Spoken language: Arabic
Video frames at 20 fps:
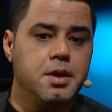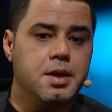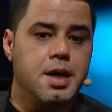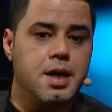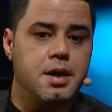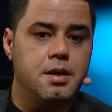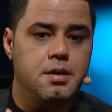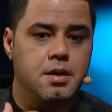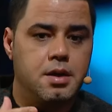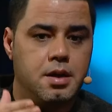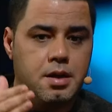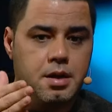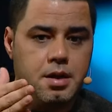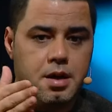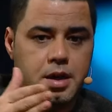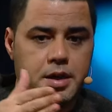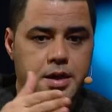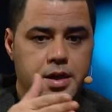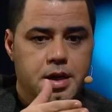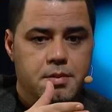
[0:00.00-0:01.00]
كان
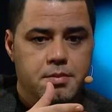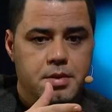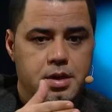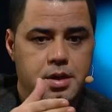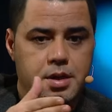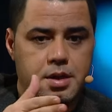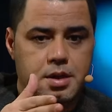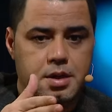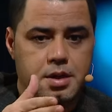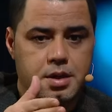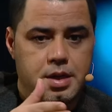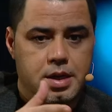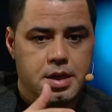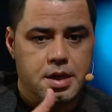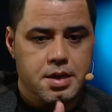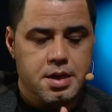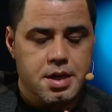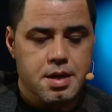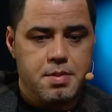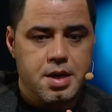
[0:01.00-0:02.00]
الايام
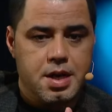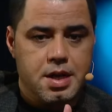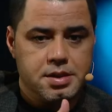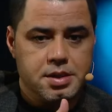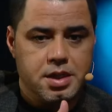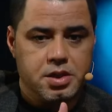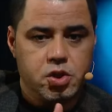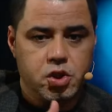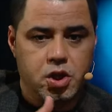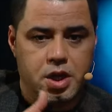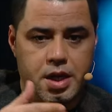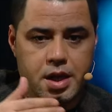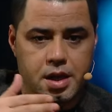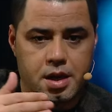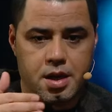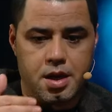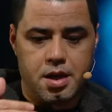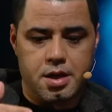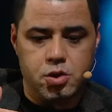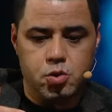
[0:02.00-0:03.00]
ايامها اسعد الشعري
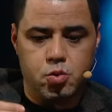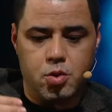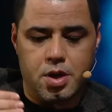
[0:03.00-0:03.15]
خرج